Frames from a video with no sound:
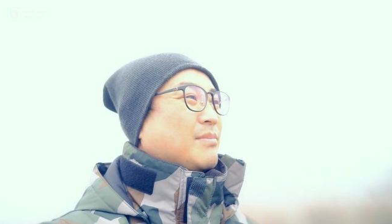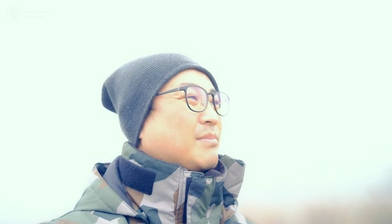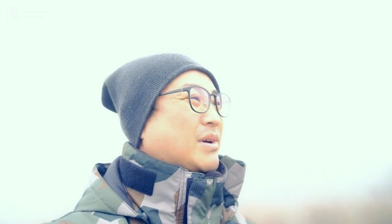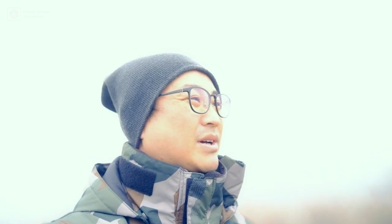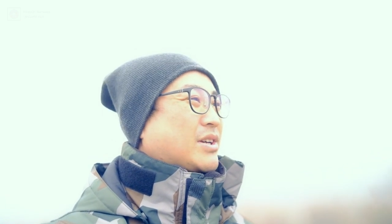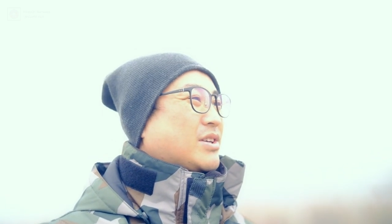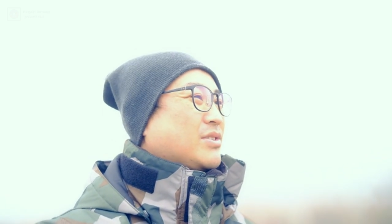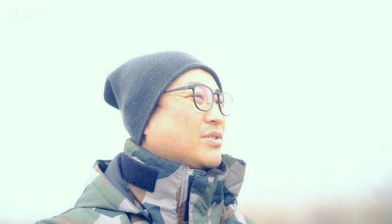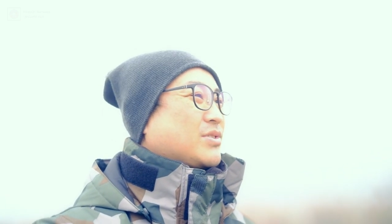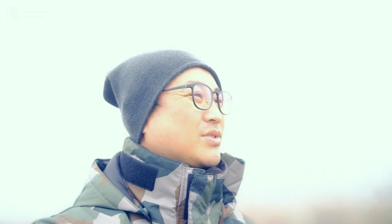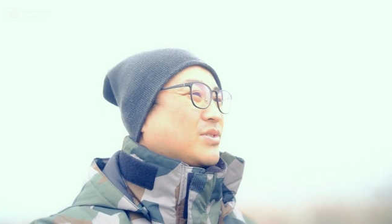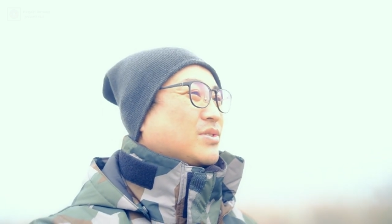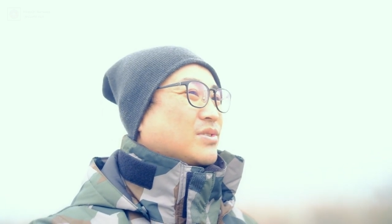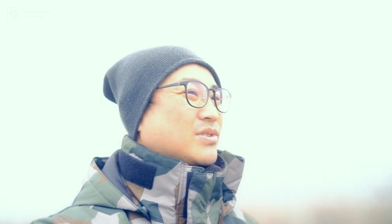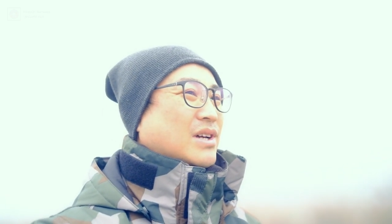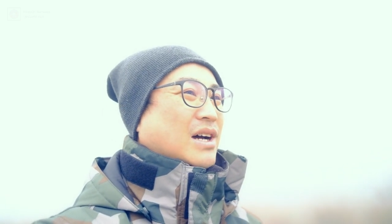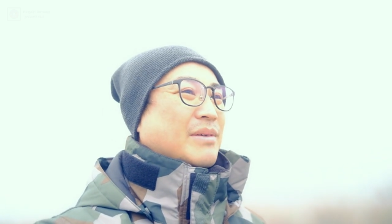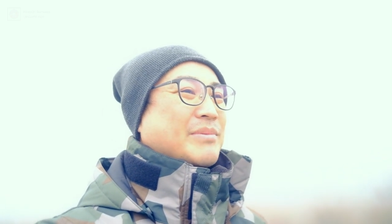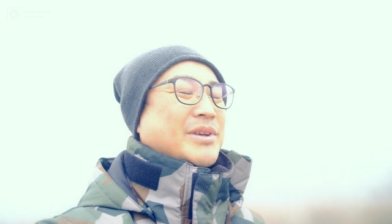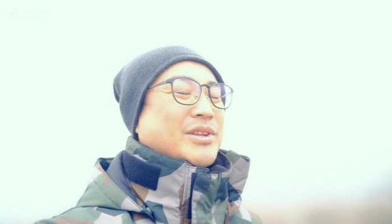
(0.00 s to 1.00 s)
昨日ちょっと
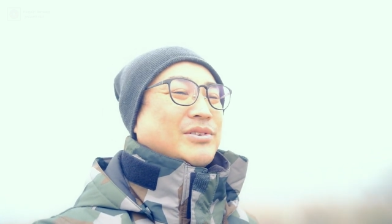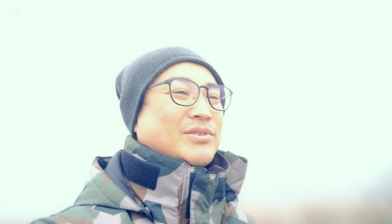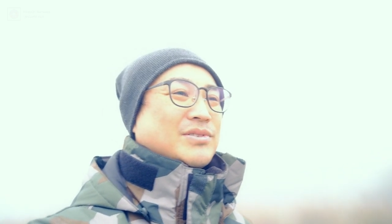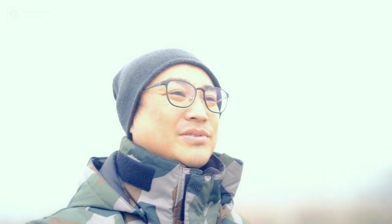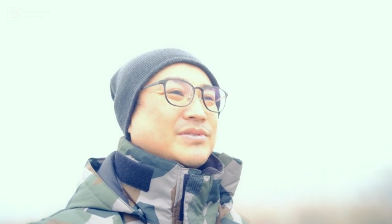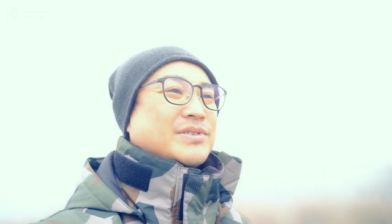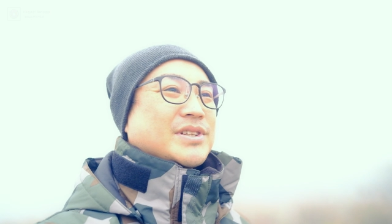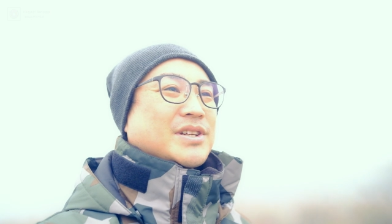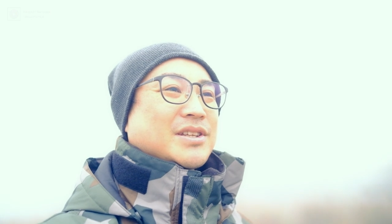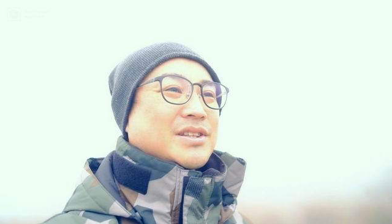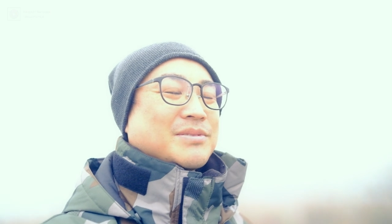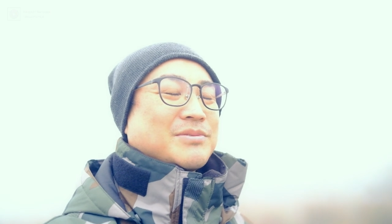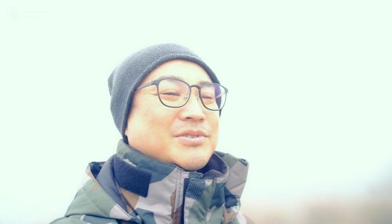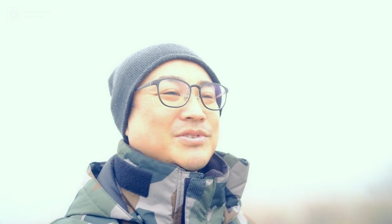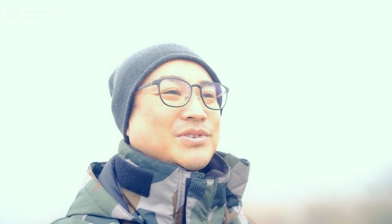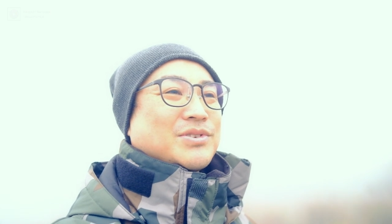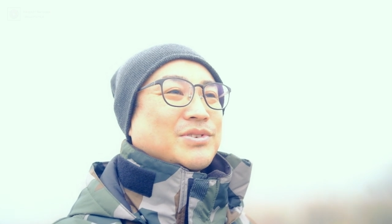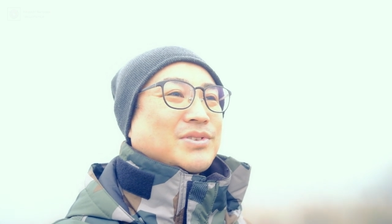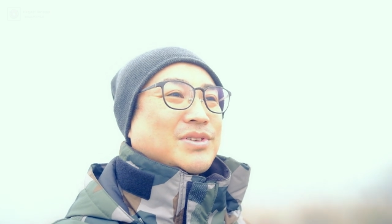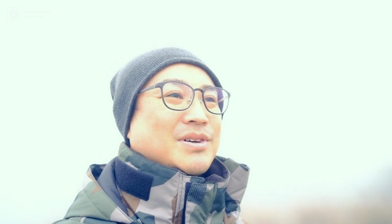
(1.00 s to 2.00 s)
雨の降り方も
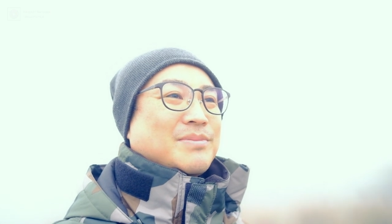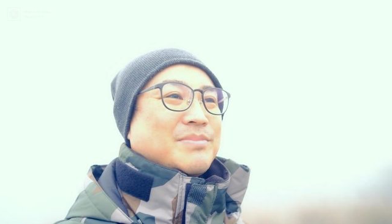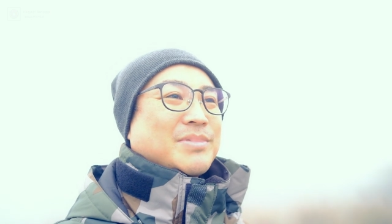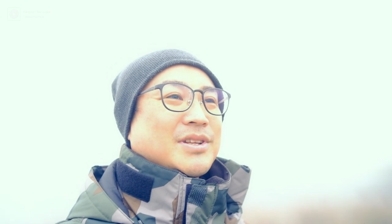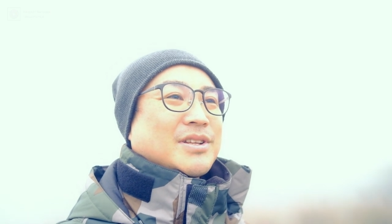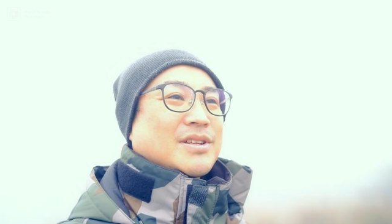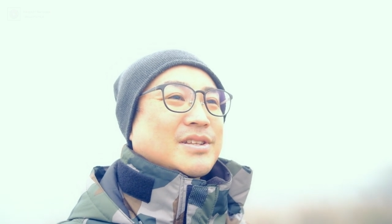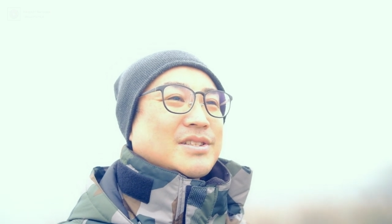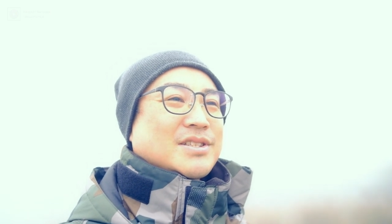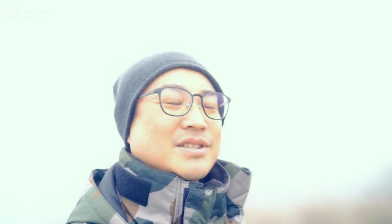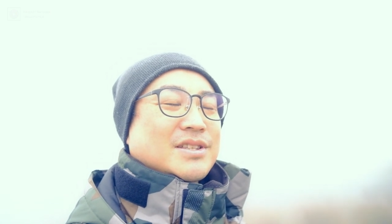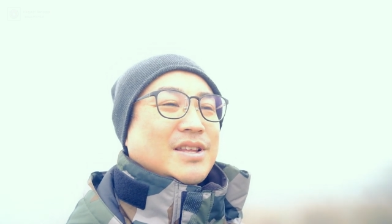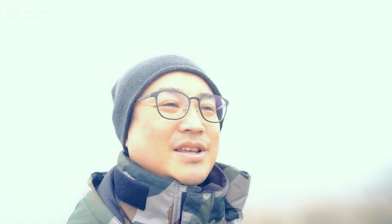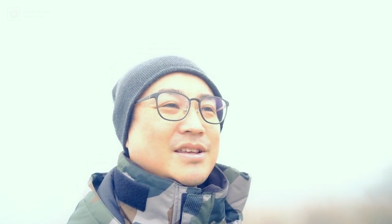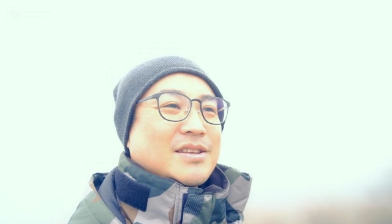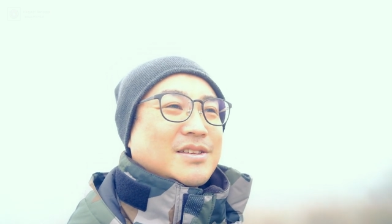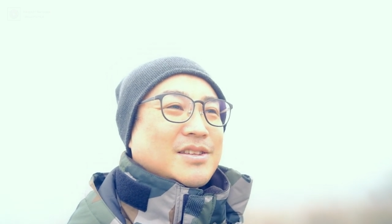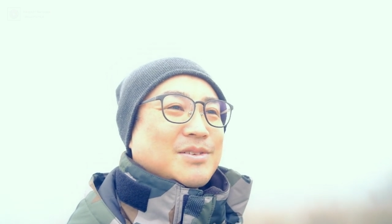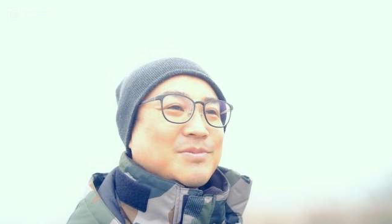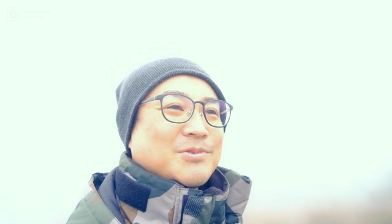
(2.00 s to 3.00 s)
中途半端だったし、
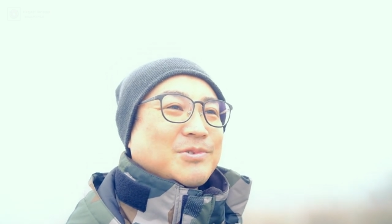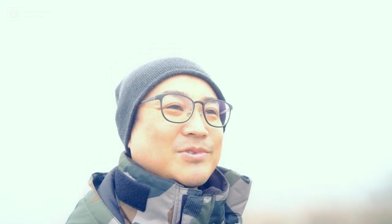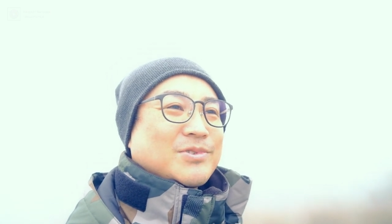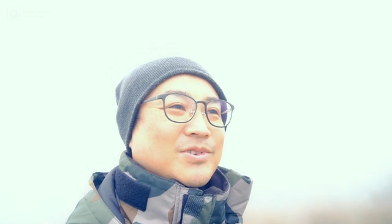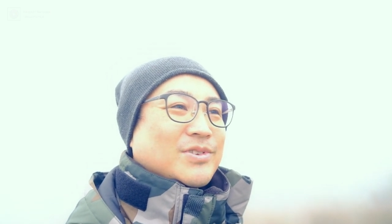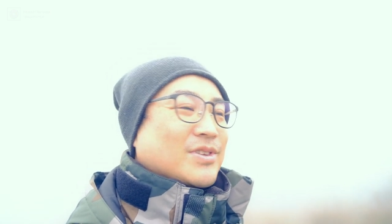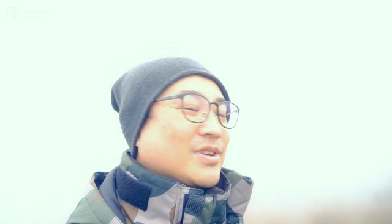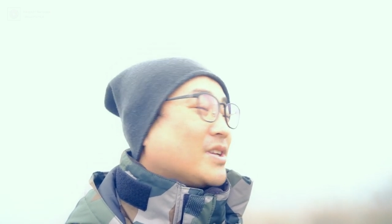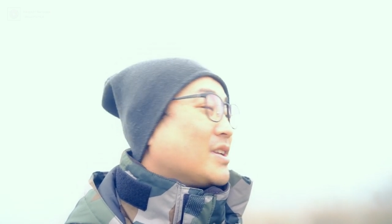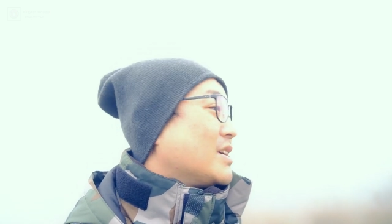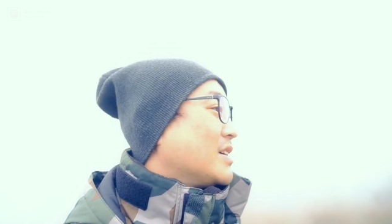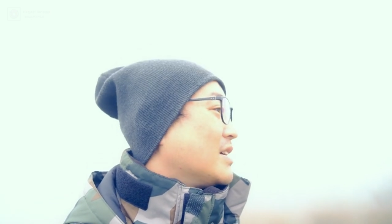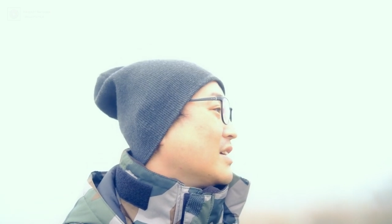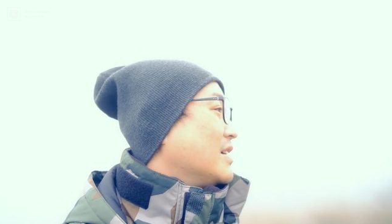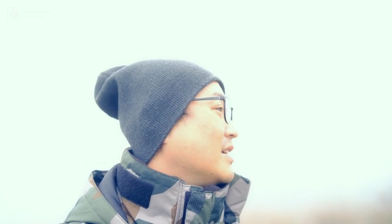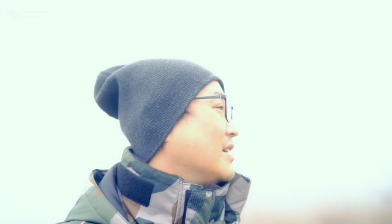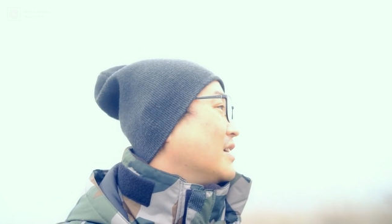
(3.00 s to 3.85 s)
天気もそんなに